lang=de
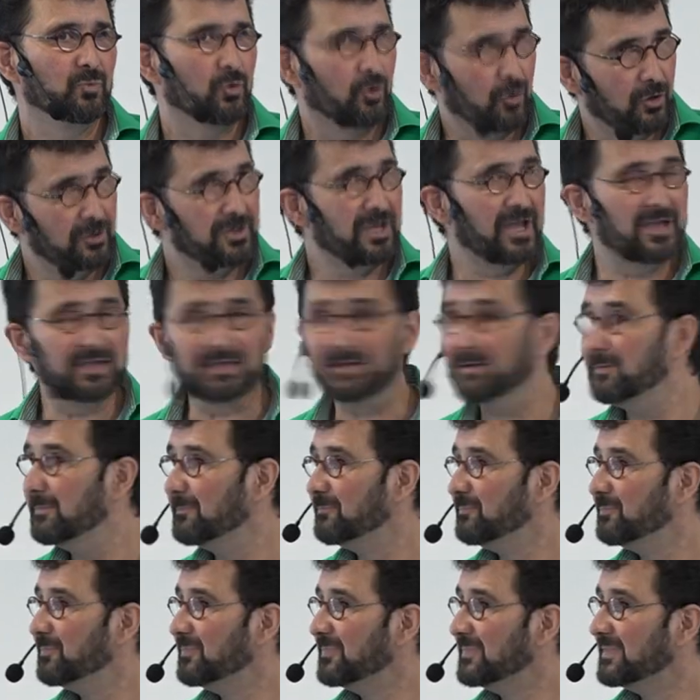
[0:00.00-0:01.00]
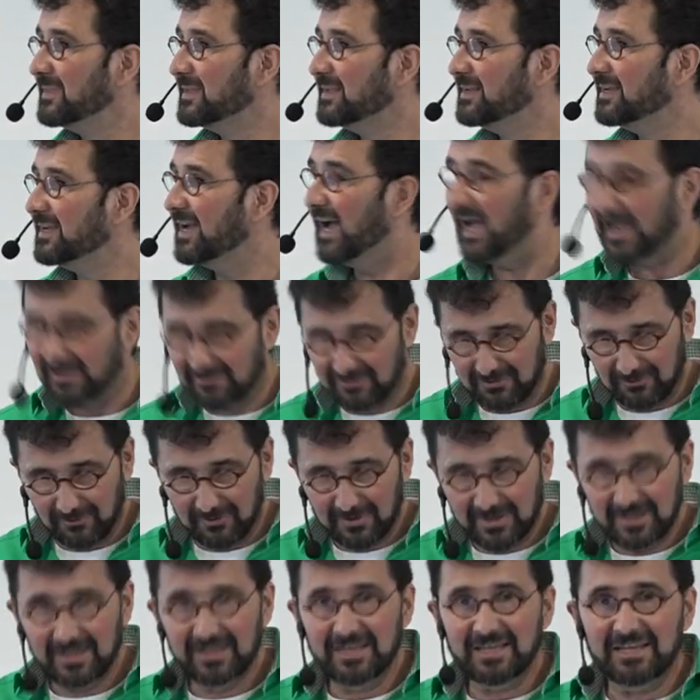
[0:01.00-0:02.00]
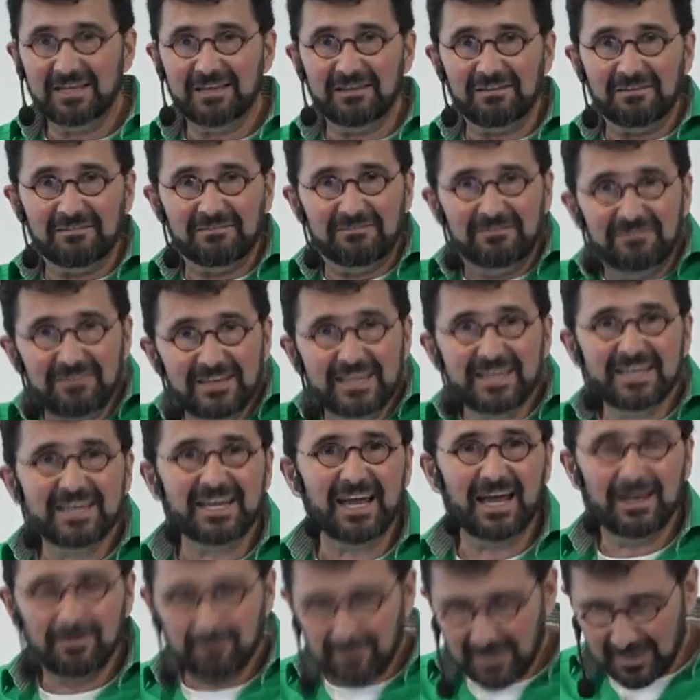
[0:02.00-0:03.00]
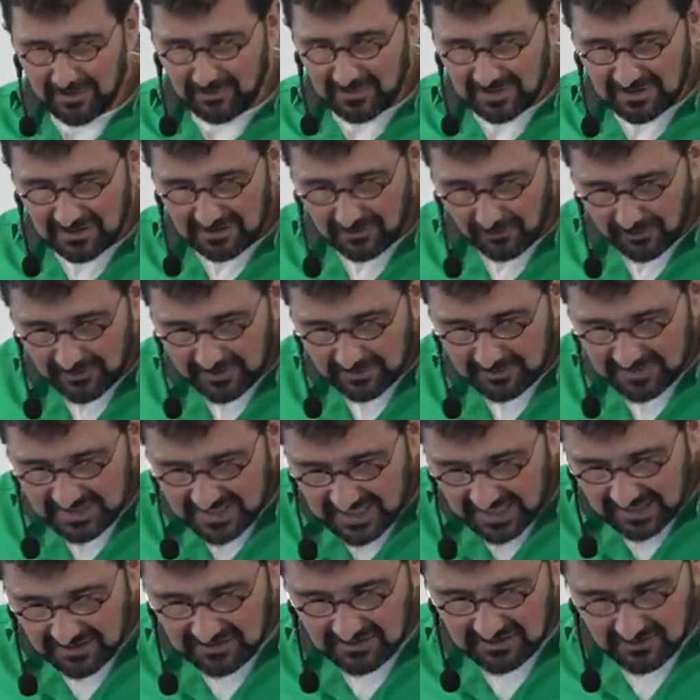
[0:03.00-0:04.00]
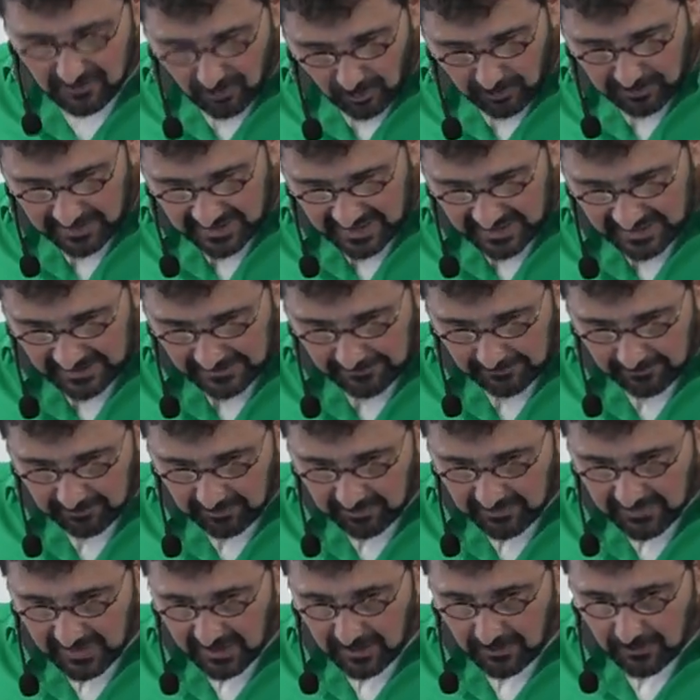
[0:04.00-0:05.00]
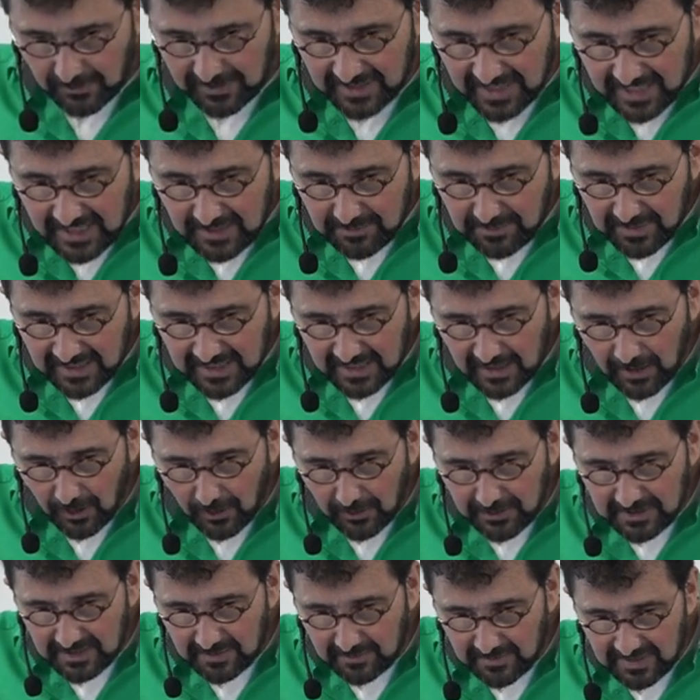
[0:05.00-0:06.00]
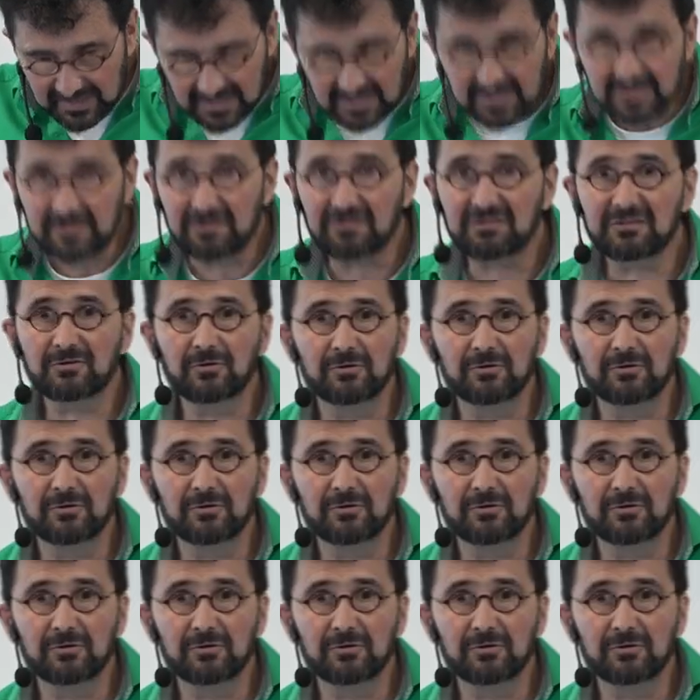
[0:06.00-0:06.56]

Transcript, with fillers: Okay, also, wie kann man mit so einem Text umgehen? Und ich bringe euch mit das